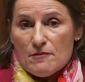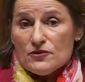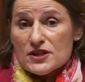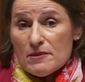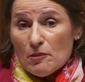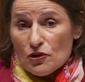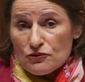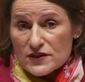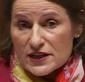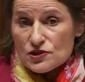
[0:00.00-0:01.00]
mais vous avez même
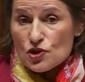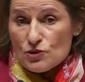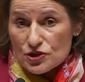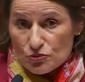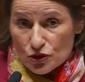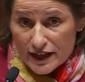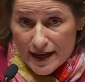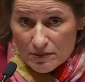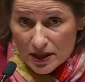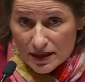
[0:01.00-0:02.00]
refusé celui du
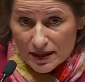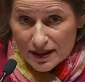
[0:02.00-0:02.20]
MoDem